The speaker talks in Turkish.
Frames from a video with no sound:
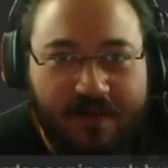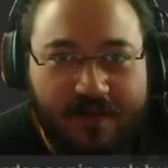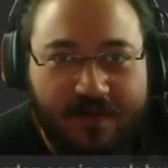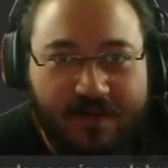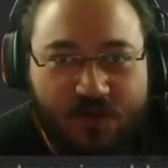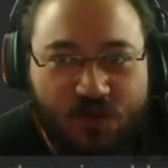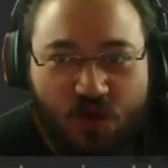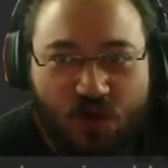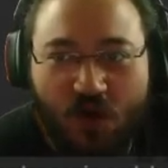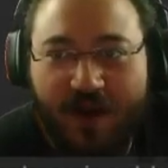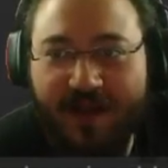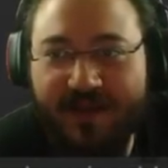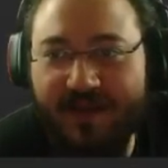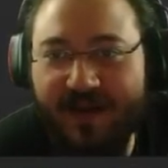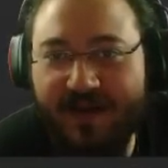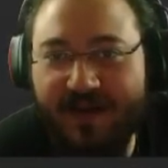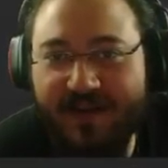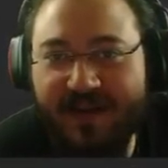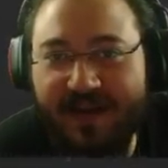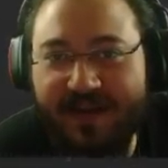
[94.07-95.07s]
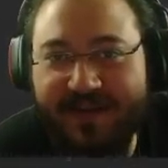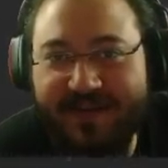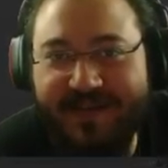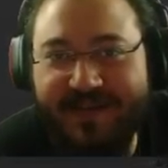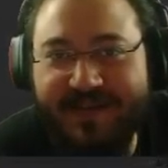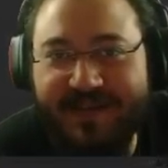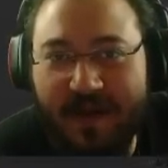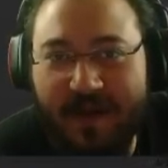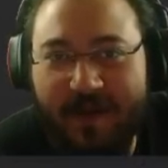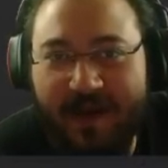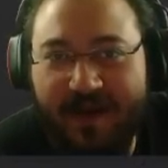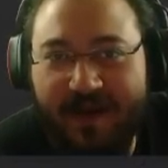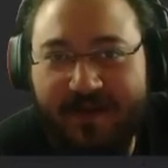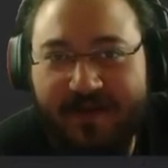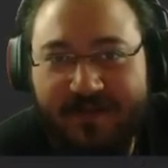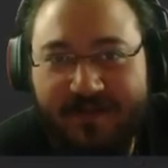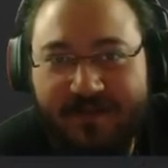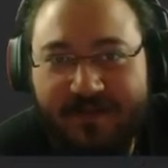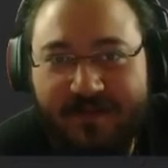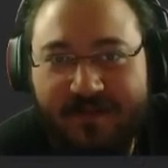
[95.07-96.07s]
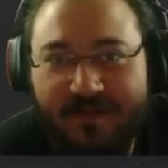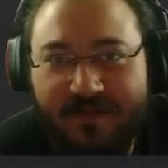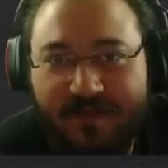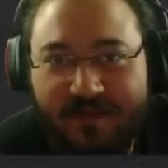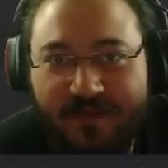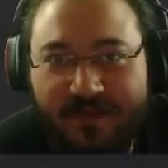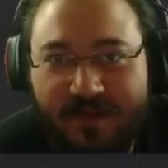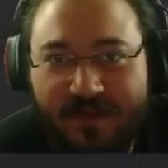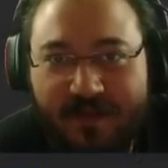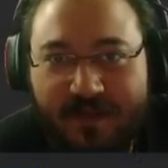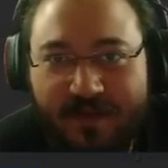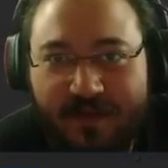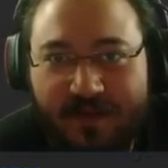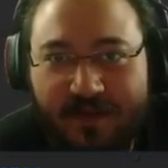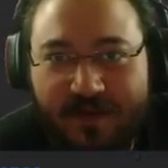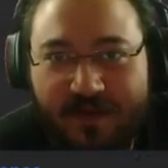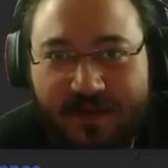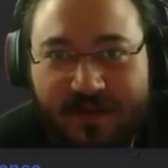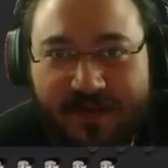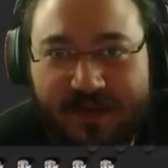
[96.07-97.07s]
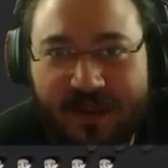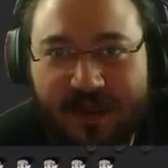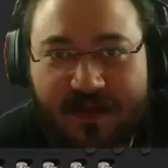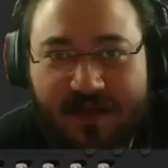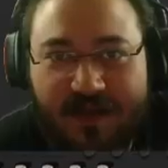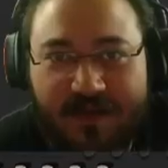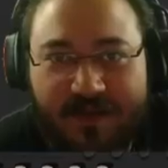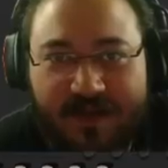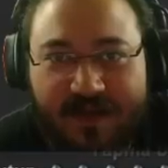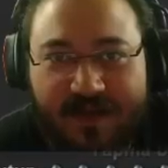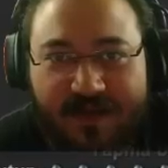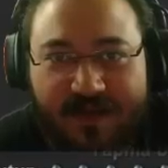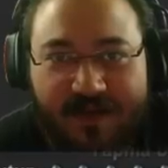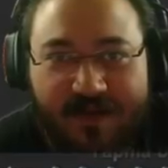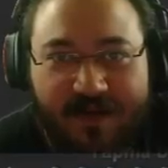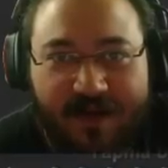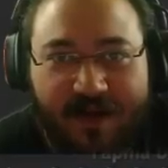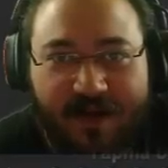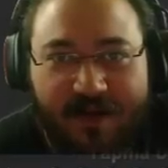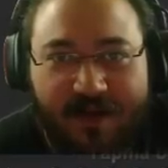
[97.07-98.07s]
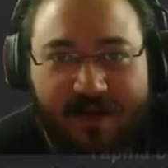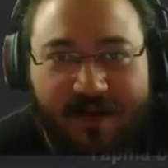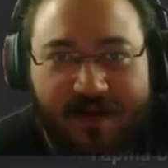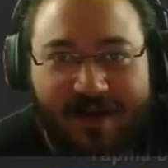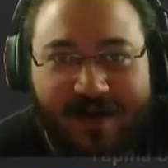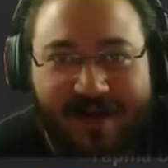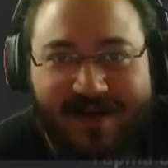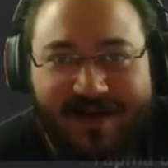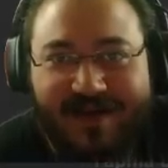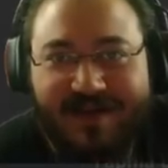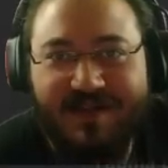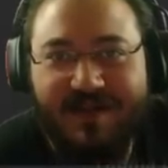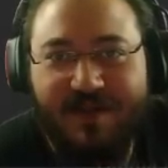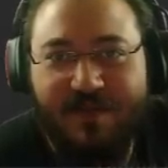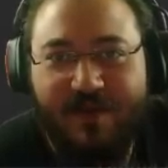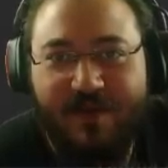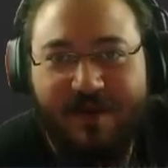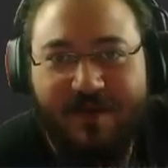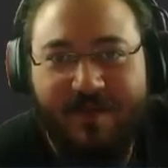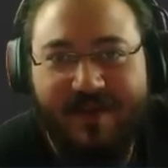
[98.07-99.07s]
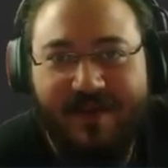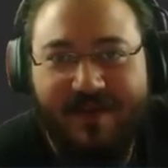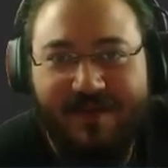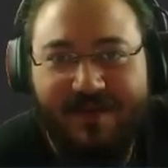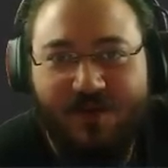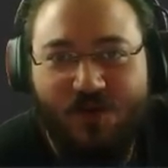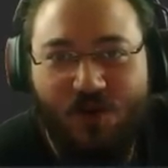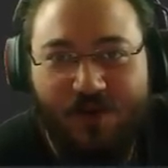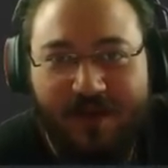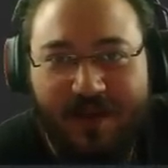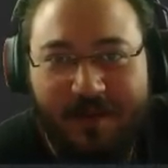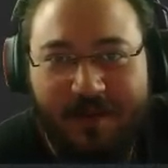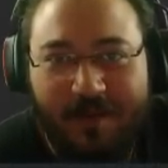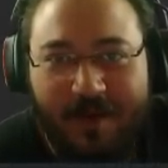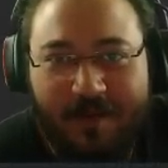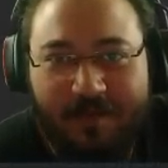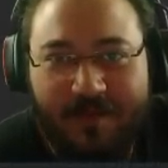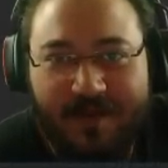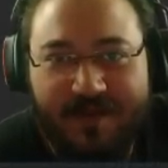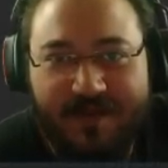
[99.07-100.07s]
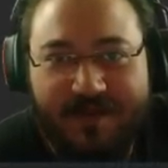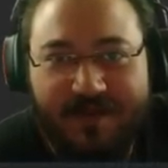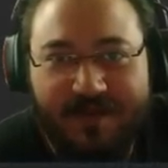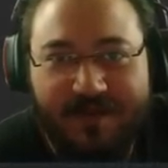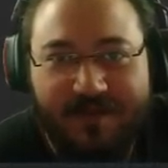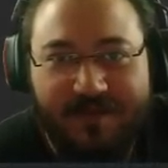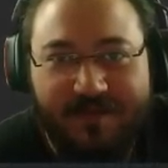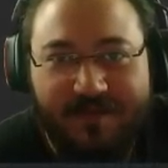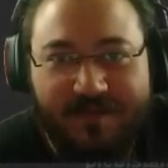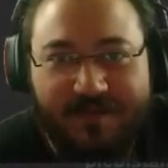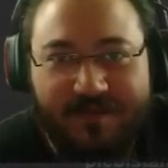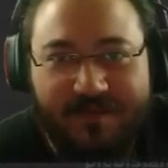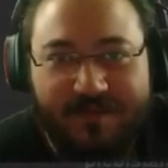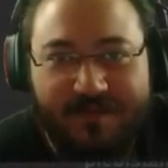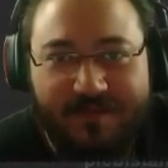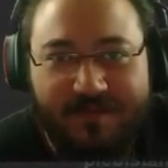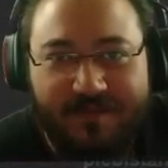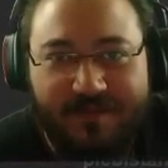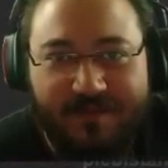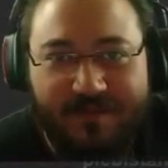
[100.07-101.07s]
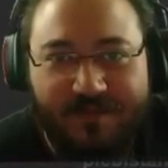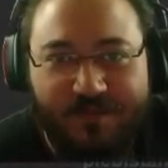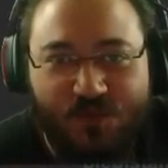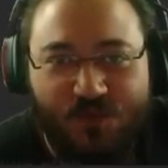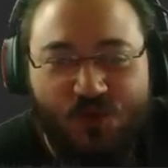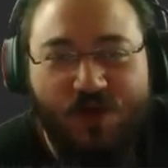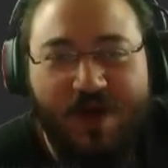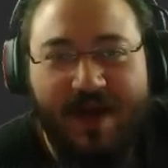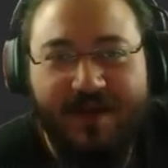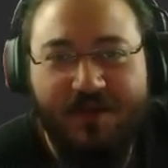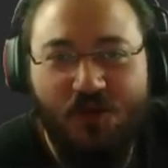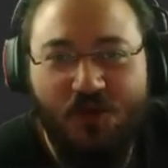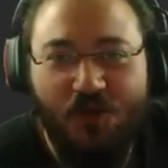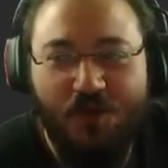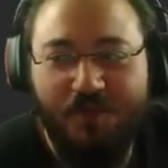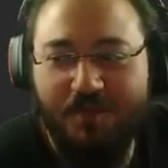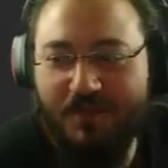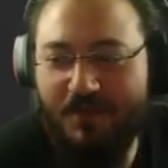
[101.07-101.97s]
Zor anlarda eli titremeyen takımını arkasına bakmadan kollayabilen birisi. Tugay diyorum.